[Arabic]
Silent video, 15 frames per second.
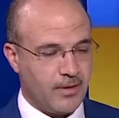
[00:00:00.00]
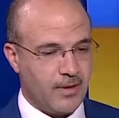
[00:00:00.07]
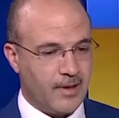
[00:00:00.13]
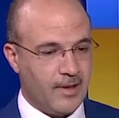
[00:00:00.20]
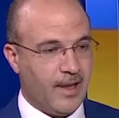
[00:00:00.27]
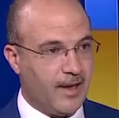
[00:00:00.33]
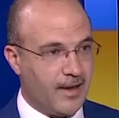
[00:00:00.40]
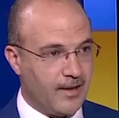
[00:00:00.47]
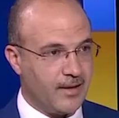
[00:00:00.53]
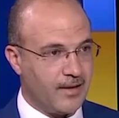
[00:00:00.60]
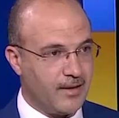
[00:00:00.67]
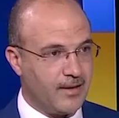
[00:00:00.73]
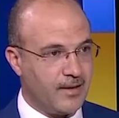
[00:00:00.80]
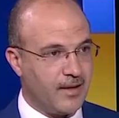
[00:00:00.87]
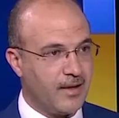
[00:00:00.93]

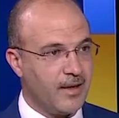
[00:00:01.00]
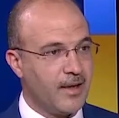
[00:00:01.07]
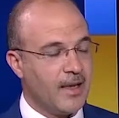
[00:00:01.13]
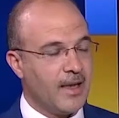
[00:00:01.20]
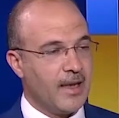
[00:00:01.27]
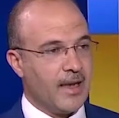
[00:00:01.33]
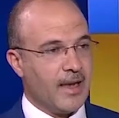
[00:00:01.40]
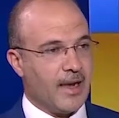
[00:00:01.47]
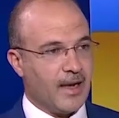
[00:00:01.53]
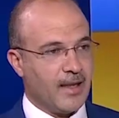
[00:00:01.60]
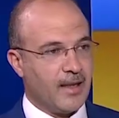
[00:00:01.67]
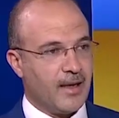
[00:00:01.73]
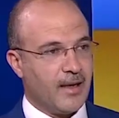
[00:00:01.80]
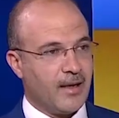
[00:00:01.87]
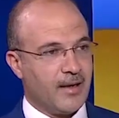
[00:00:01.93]
الحقيقيه
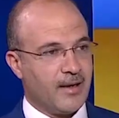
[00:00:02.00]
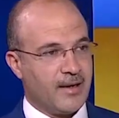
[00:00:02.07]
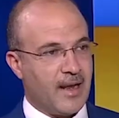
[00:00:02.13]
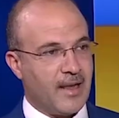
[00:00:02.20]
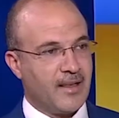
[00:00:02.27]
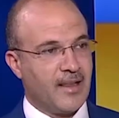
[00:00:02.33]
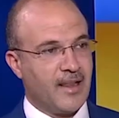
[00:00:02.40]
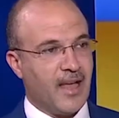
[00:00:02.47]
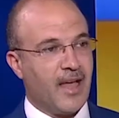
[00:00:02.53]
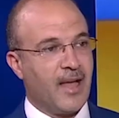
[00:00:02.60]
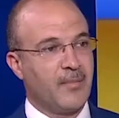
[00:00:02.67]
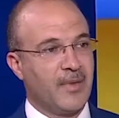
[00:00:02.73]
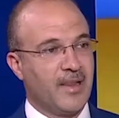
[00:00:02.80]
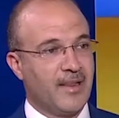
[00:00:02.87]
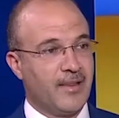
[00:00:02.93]
على الراي
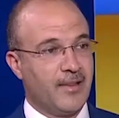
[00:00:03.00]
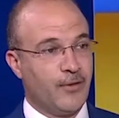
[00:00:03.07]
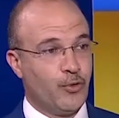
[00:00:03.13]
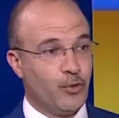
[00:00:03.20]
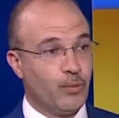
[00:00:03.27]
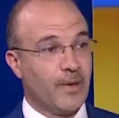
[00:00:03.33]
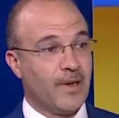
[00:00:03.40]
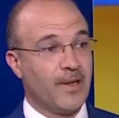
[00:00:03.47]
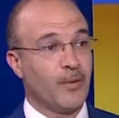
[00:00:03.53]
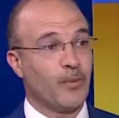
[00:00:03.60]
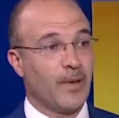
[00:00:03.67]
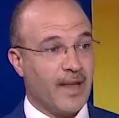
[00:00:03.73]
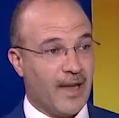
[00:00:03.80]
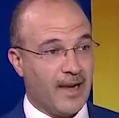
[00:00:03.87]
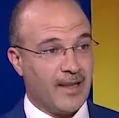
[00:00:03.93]
العام الدولي
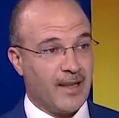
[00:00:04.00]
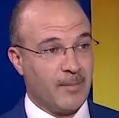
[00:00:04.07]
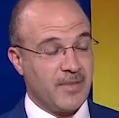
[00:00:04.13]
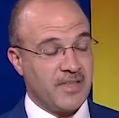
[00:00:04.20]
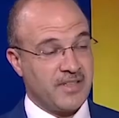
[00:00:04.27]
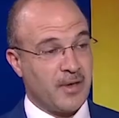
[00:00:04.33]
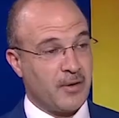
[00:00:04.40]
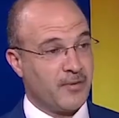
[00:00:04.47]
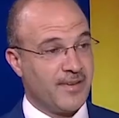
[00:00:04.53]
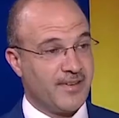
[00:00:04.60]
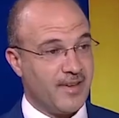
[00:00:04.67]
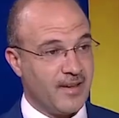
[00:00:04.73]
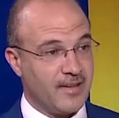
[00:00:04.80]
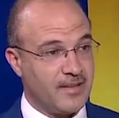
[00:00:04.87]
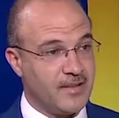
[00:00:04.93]
والعالمي صار في
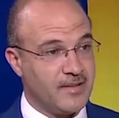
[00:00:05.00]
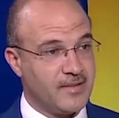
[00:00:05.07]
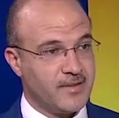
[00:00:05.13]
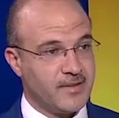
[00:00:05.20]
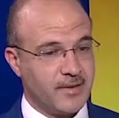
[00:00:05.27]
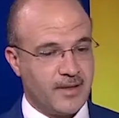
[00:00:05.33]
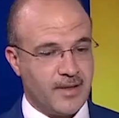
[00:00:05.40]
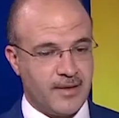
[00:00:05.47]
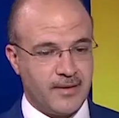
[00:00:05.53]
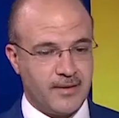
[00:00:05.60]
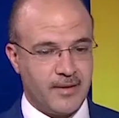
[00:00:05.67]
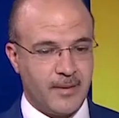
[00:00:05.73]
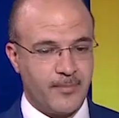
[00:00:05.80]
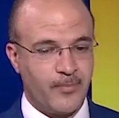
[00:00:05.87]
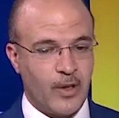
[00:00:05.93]
تأييد
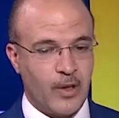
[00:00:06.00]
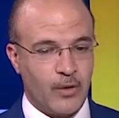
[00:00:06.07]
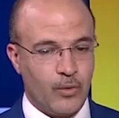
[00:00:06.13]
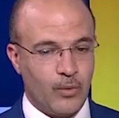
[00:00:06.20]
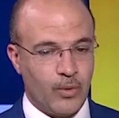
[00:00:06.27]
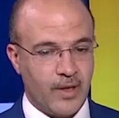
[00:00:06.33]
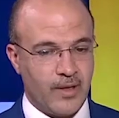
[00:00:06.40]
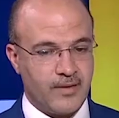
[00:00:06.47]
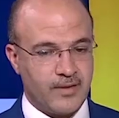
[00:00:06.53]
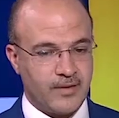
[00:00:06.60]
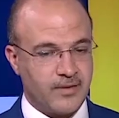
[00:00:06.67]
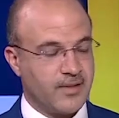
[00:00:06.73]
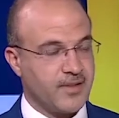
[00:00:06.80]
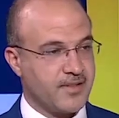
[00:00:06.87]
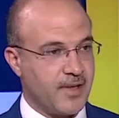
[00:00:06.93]
يعني وهذا
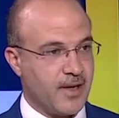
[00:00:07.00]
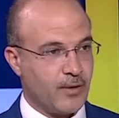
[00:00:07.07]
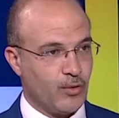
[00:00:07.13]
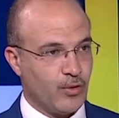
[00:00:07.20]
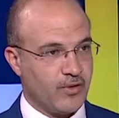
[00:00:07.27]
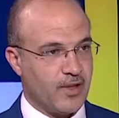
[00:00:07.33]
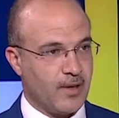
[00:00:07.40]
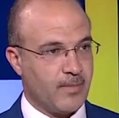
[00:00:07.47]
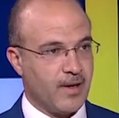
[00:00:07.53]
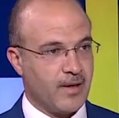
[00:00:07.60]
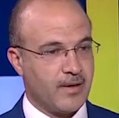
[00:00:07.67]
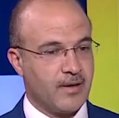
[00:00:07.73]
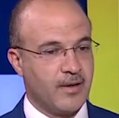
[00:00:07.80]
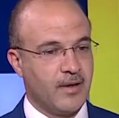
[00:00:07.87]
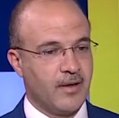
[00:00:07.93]
انتصار
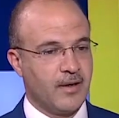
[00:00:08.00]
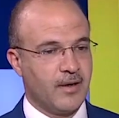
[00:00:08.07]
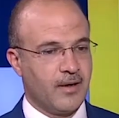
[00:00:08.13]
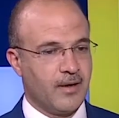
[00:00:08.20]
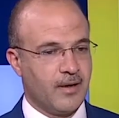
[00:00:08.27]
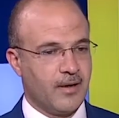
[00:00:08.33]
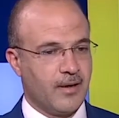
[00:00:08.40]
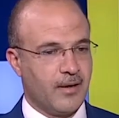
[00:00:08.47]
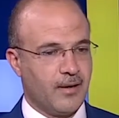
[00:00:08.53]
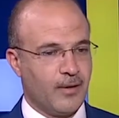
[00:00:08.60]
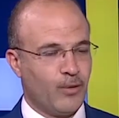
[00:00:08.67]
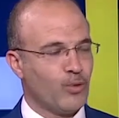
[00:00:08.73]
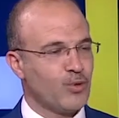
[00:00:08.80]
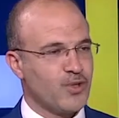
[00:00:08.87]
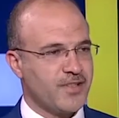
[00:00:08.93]
يعتبر آه،
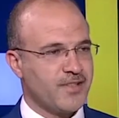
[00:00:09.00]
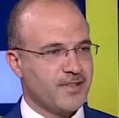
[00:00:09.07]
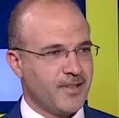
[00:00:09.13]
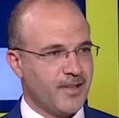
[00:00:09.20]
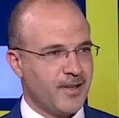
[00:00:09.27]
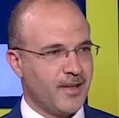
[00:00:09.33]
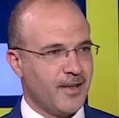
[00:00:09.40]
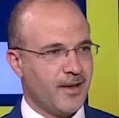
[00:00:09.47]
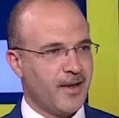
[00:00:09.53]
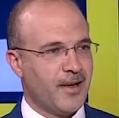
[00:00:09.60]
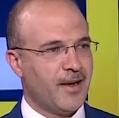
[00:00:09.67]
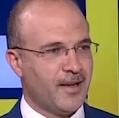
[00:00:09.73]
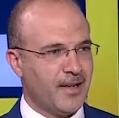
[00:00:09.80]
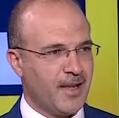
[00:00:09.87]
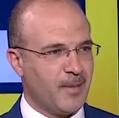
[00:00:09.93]
لوجستي
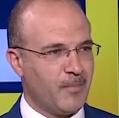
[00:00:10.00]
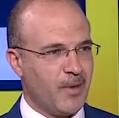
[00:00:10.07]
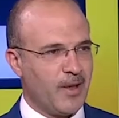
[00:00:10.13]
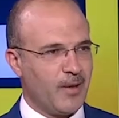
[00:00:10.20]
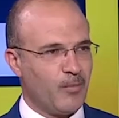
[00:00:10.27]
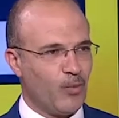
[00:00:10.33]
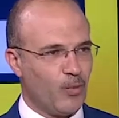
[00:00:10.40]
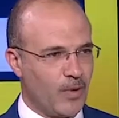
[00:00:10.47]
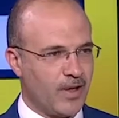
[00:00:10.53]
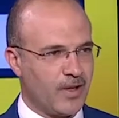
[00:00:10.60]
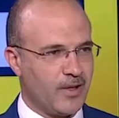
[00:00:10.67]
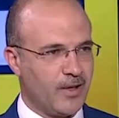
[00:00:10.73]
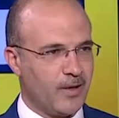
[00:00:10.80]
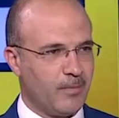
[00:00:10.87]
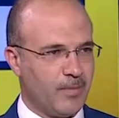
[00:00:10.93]
اعلامي
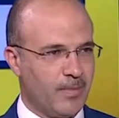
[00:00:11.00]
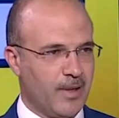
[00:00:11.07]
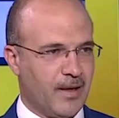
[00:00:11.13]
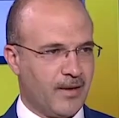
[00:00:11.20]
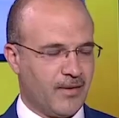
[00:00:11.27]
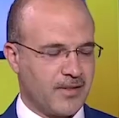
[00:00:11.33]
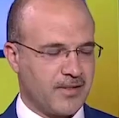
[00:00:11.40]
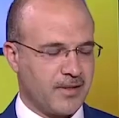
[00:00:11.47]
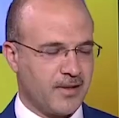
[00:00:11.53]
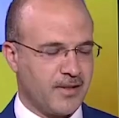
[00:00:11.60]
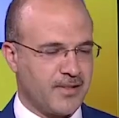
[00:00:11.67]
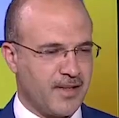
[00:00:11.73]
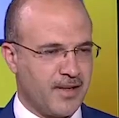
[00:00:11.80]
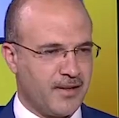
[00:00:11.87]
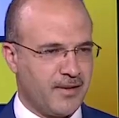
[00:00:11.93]
مواكب للنصر
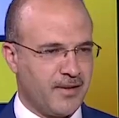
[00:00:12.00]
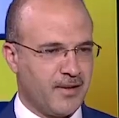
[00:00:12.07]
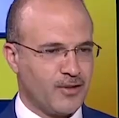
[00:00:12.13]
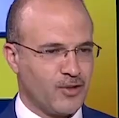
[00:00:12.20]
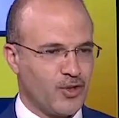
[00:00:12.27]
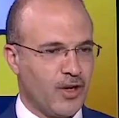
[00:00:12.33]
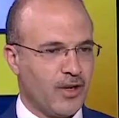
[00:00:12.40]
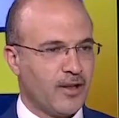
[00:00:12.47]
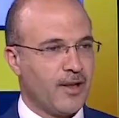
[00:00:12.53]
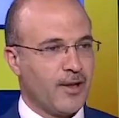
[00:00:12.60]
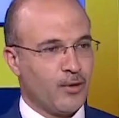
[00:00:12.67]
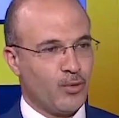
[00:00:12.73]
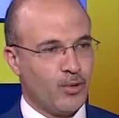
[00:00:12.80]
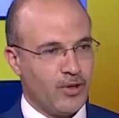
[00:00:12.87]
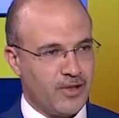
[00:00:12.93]
اذا ان شاء الله
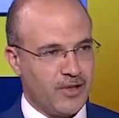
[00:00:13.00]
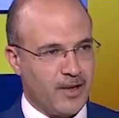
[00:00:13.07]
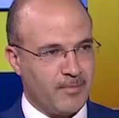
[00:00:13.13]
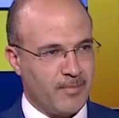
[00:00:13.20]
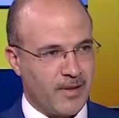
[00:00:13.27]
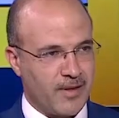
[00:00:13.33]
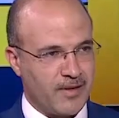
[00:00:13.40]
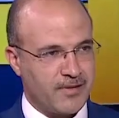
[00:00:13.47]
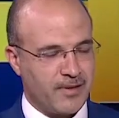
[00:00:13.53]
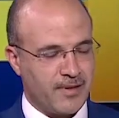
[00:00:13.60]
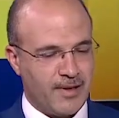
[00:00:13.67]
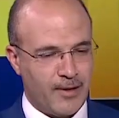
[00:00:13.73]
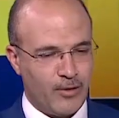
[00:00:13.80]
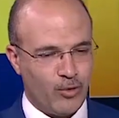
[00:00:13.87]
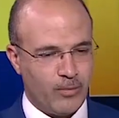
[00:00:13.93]
كل ايامنا نصر
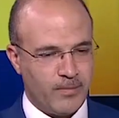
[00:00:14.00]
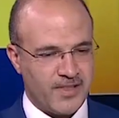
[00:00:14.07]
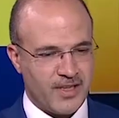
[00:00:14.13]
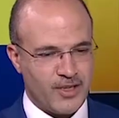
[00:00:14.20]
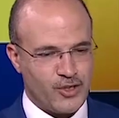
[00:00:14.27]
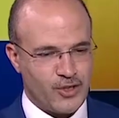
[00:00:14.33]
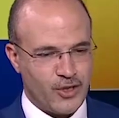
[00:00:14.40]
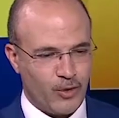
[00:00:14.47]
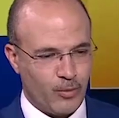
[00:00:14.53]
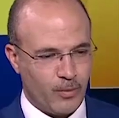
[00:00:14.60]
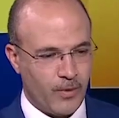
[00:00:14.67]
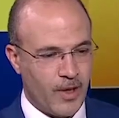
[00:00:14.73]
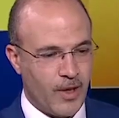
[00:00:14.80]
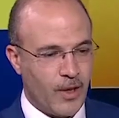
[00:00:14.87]
لانه اللي بيسجل